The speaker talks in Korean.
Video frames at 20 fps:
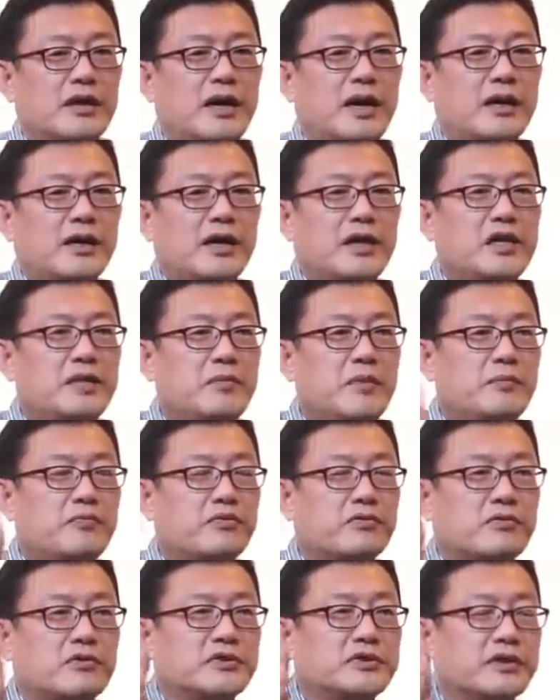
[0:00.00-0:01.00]
하나님이
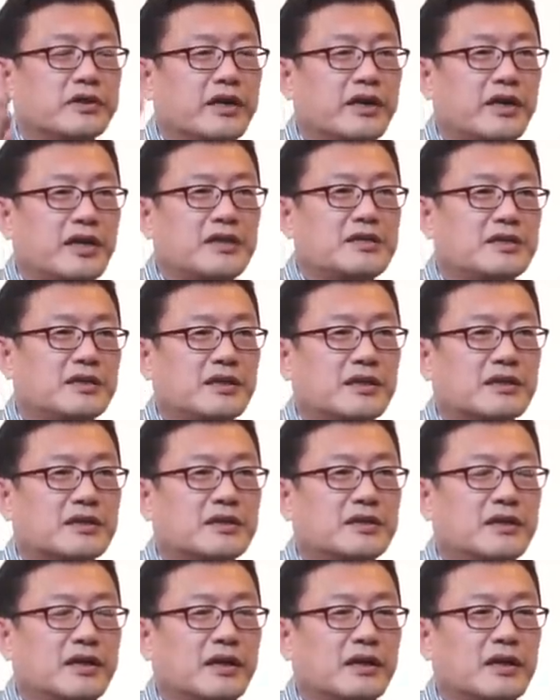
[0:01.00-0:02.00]
북극성에 계시다.
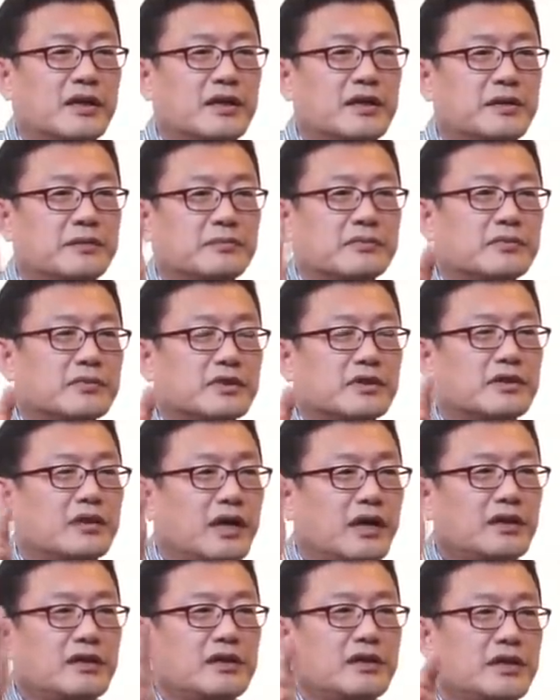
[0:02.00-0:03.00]
그 하나님, 그
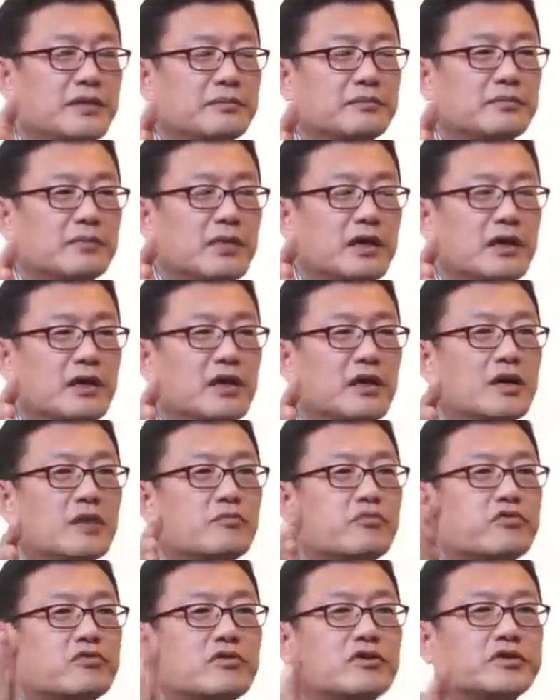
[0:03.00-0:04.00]
하느님,
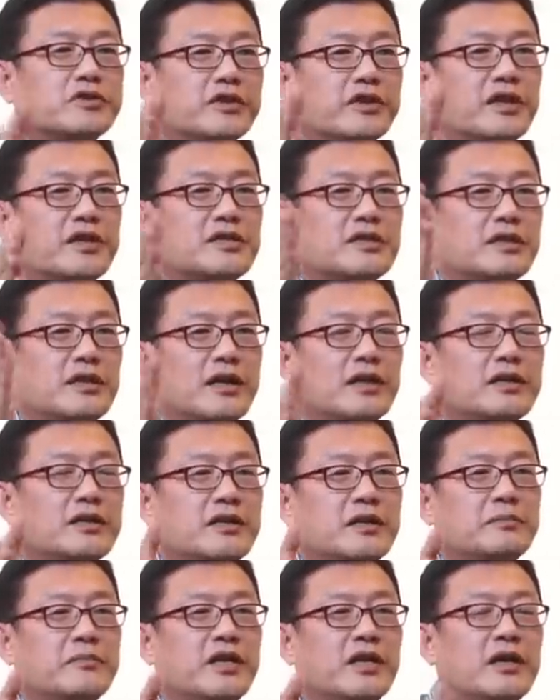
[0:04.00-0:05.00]
북극성에 계신
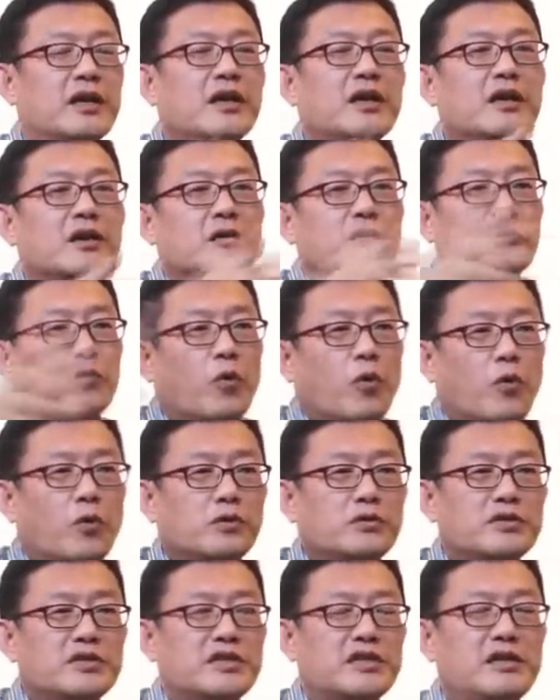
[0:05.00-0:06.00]
하느님이
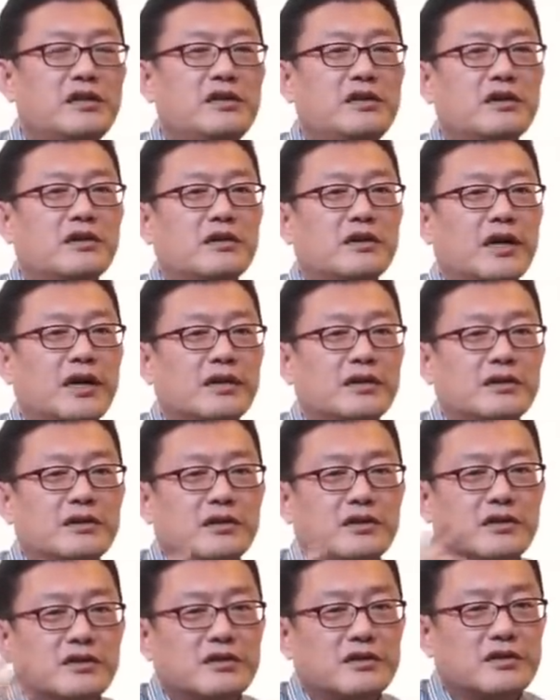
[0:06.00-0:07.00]
모든
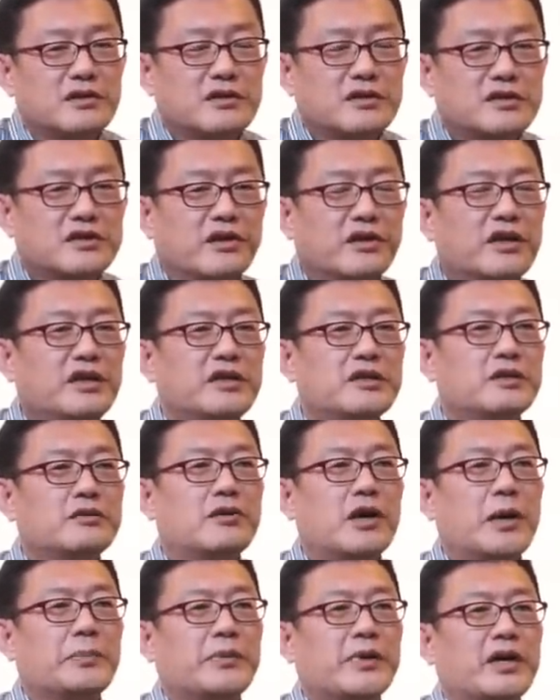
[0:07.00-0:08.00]
신령한 그
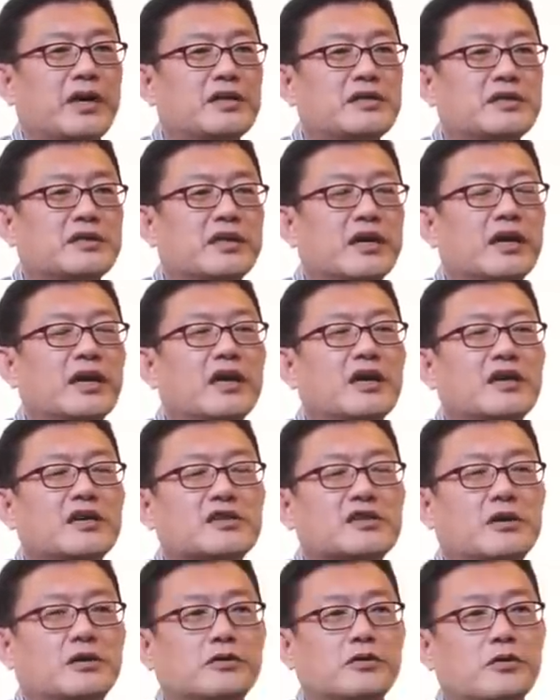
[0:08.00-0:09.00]
성인들과 함께 계신데
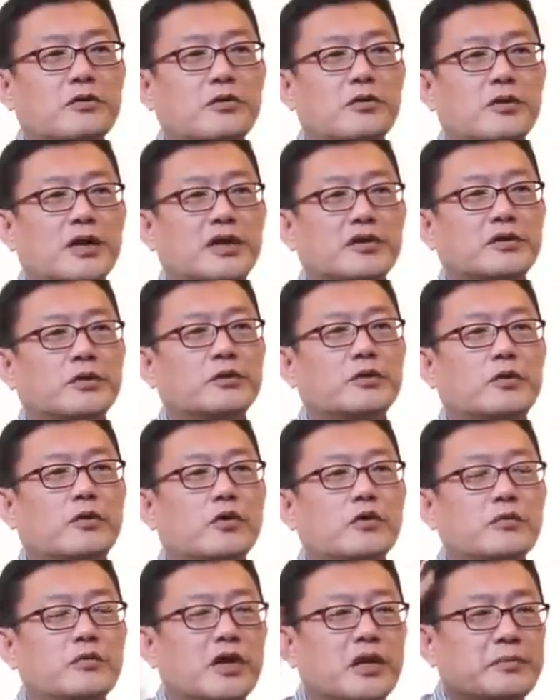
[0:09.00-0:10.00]
성통공안 너도
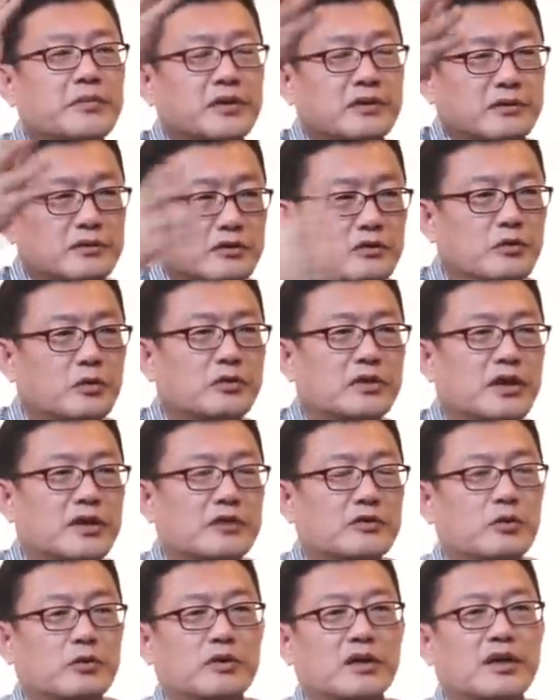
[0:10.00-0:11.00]
공부하면
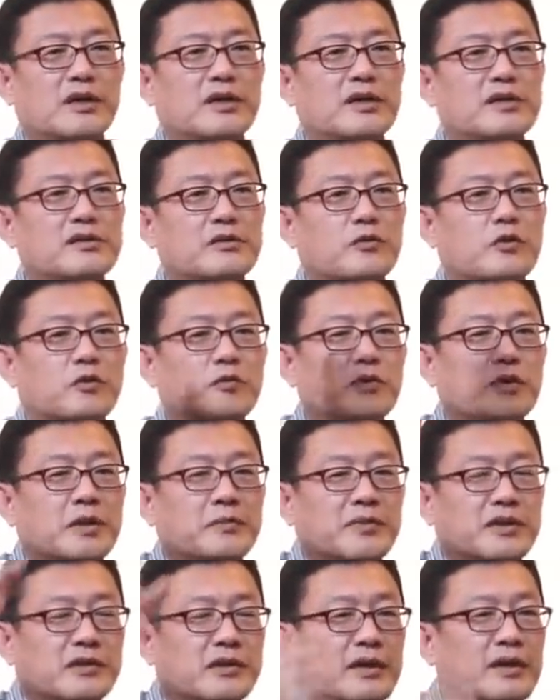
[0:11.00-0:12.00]
도딱 도딱 가서
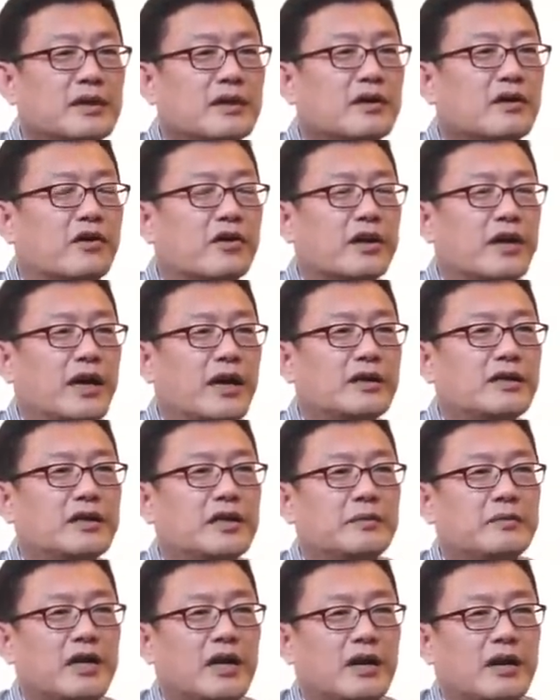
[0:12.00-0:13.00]
공부하면 거기
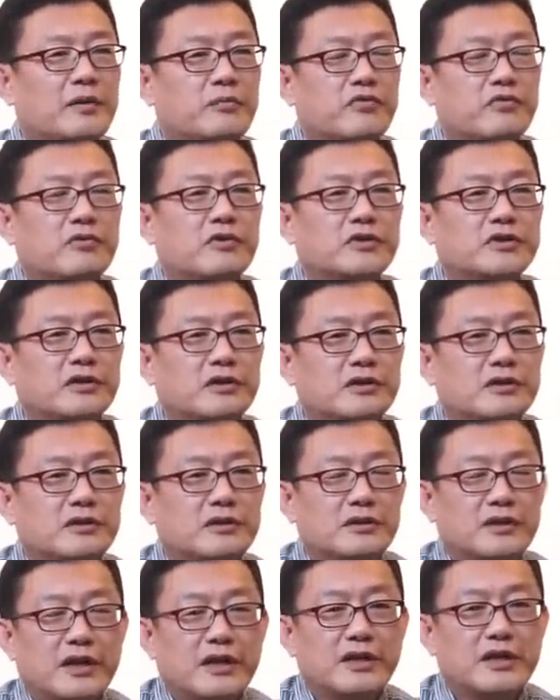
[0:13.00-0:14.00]
하느님 가, 북극성
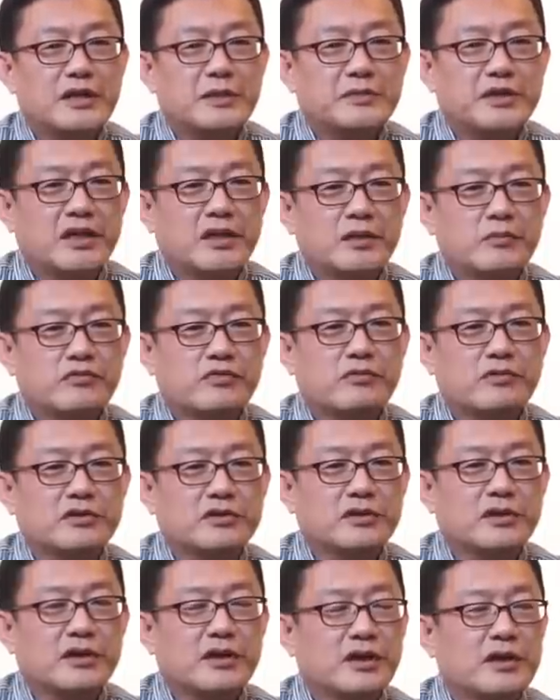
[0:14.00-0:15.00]
하느님 사는
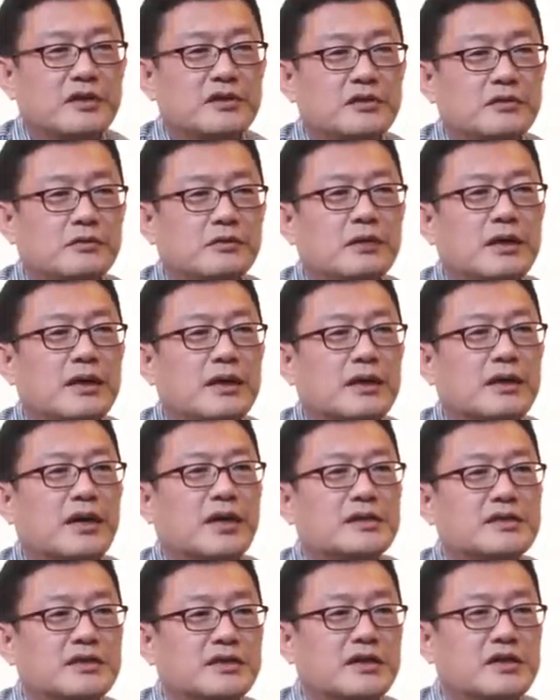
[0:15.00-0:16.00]
북극성 가가지고
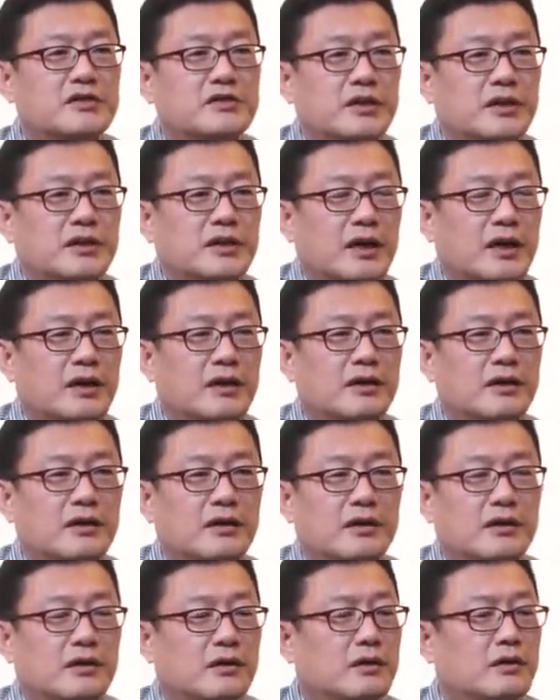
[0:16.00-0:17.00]
같이 살 수 있다.
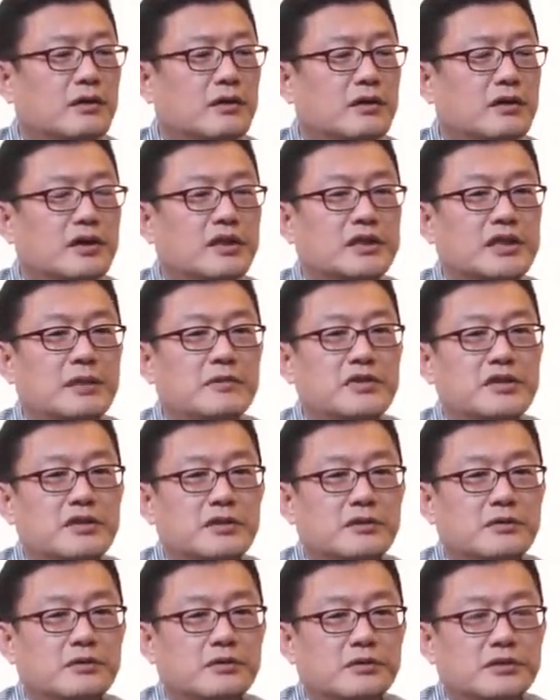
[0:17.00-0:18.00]
이게
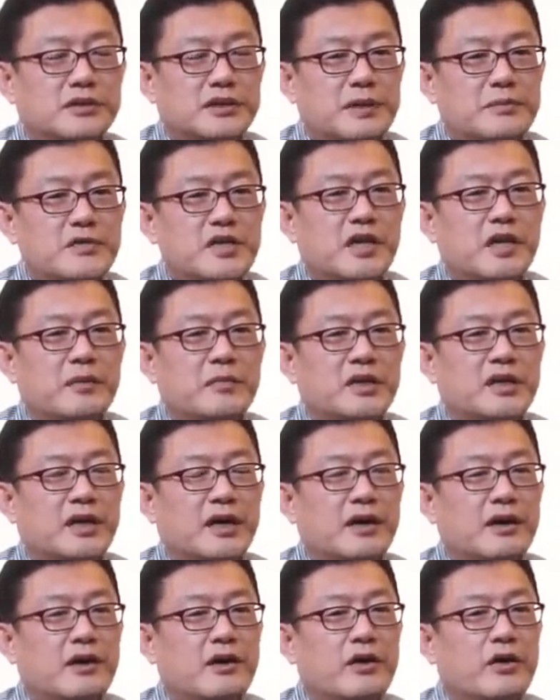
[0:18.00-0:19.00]
삼일신고
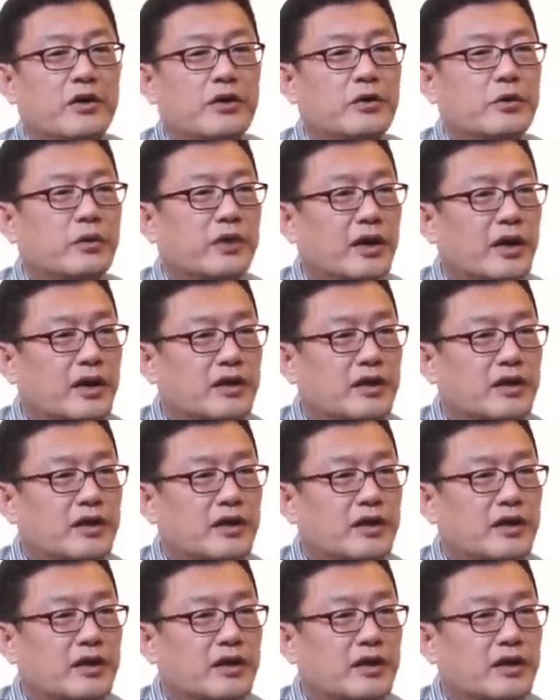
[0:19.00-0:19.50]
3장입니다. 요게